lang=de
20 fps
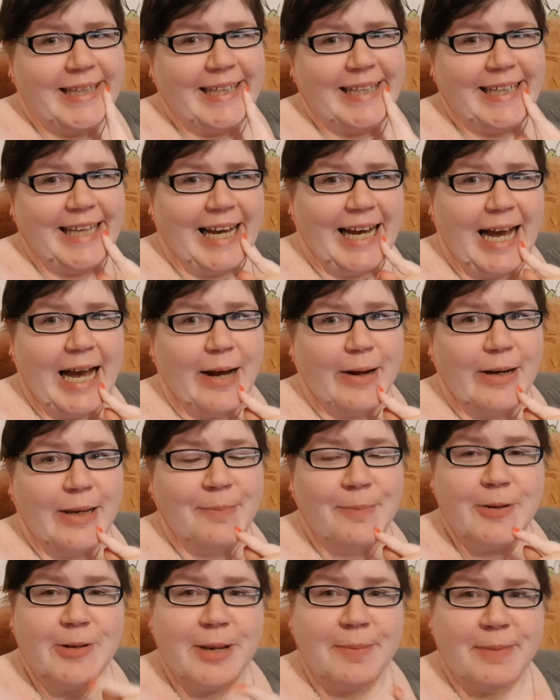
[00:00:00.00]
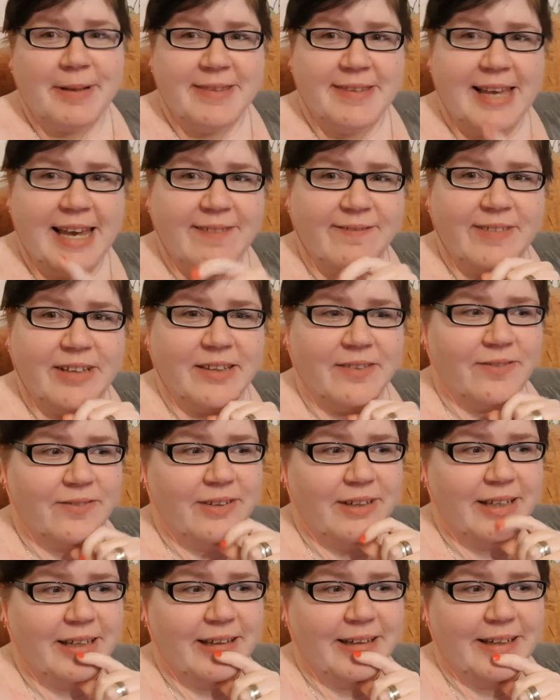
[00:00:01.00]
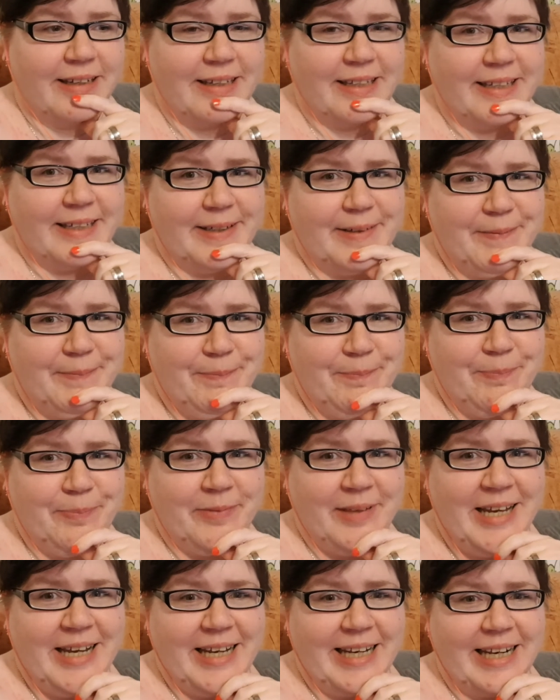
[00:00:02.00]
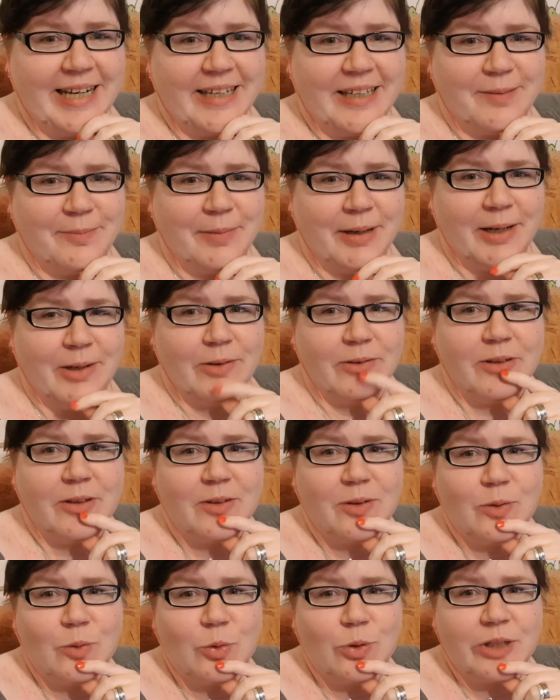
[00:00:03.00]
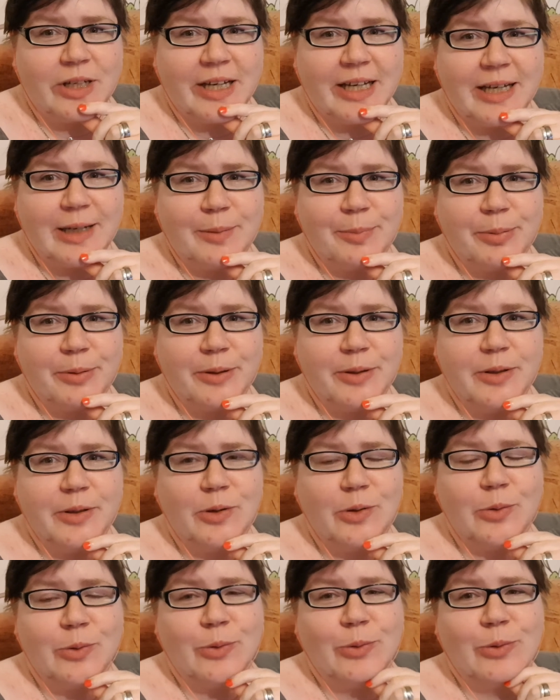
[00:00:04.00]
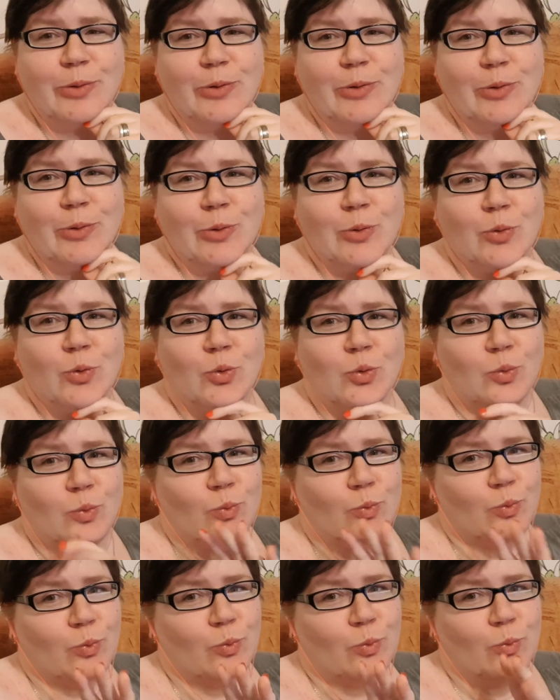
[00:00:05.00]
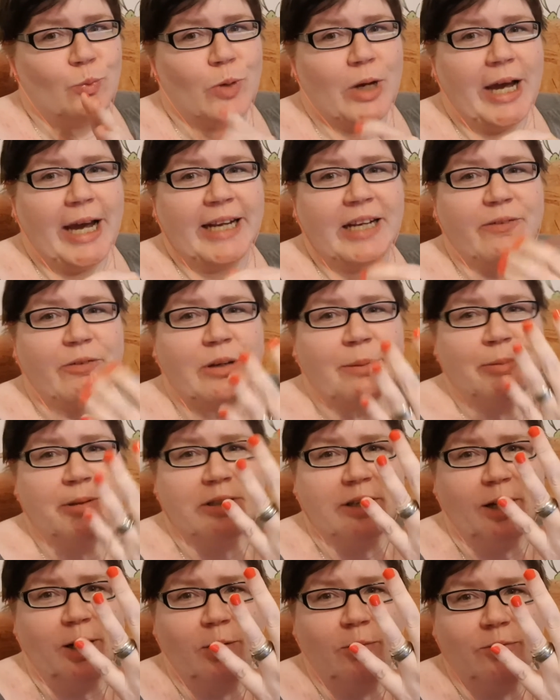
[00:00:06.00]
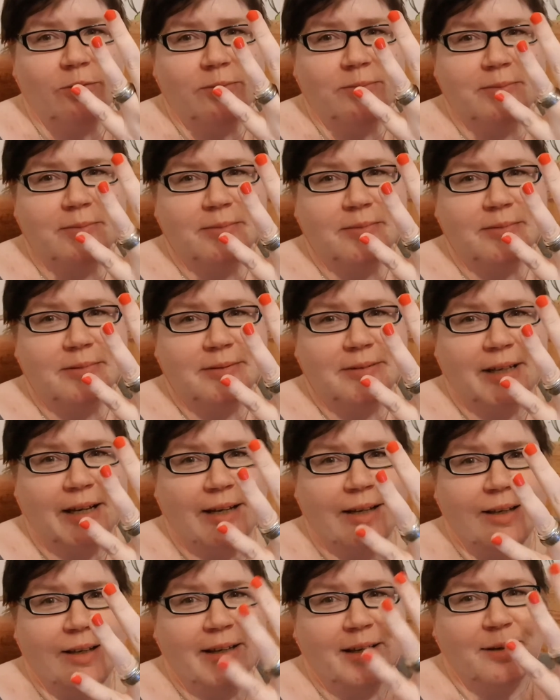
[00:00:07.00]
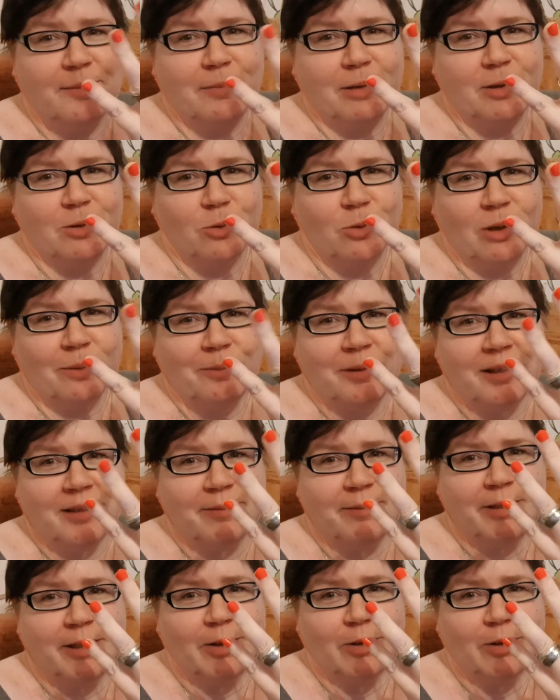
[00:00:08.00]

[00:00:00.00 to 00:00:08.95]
Ja, ich möchte euch mal zeigen, was für ähm, Nagellack ich mir ausgesucht habe und einen davon habe ich drauf. Da, mein Sohn hat mir das nämlich